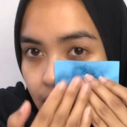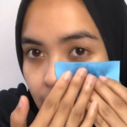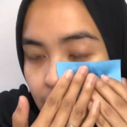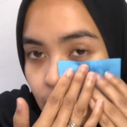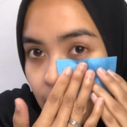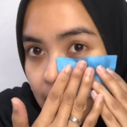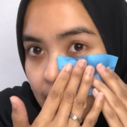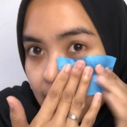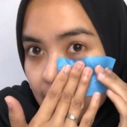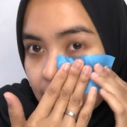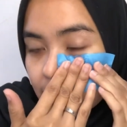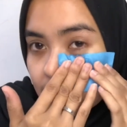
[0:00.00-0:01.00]
atau karena
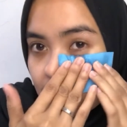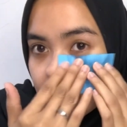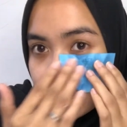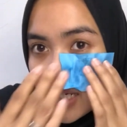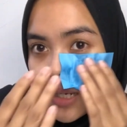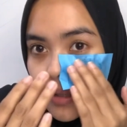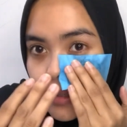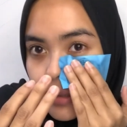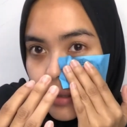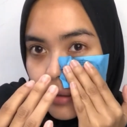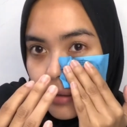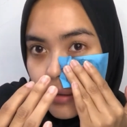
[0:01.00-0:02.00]
aku yang salahnya
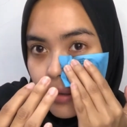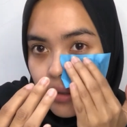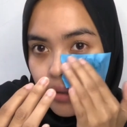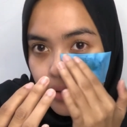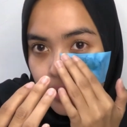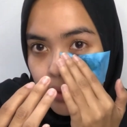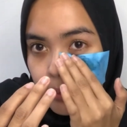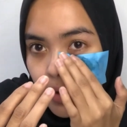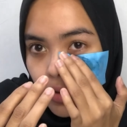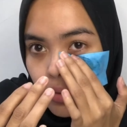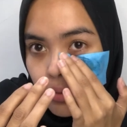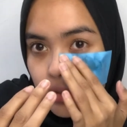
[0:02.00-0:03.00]
tapi
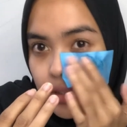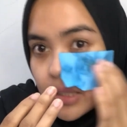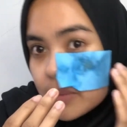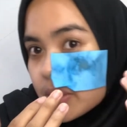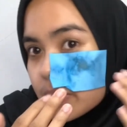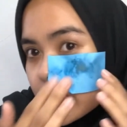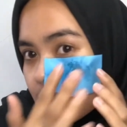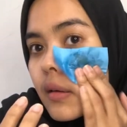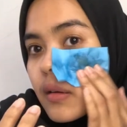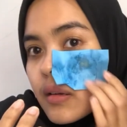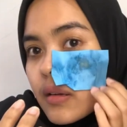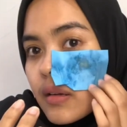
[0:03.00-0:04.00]
kok jadi berminyak
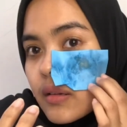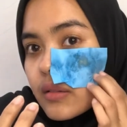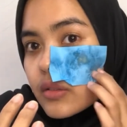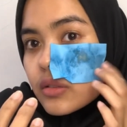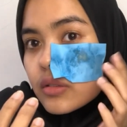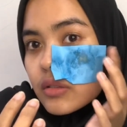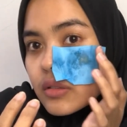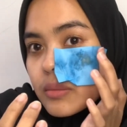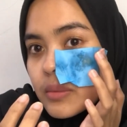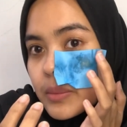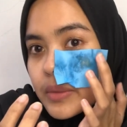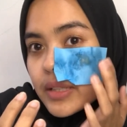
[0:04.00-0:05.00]
tuh
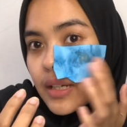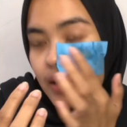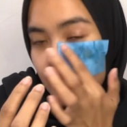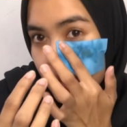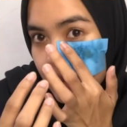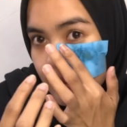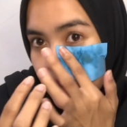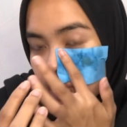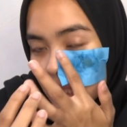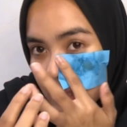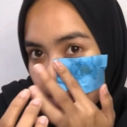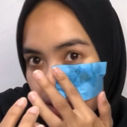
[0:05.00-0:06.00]
berminyak kan tadi kan
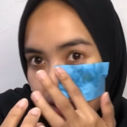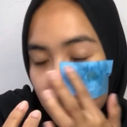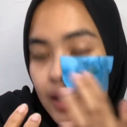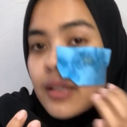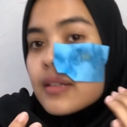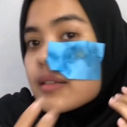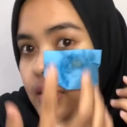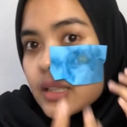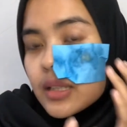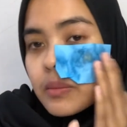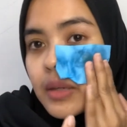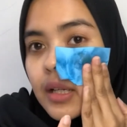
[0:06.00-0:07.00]
enggak ya
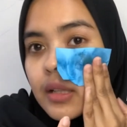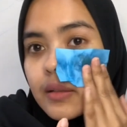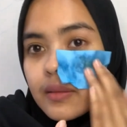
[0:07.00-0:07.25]
dikit banget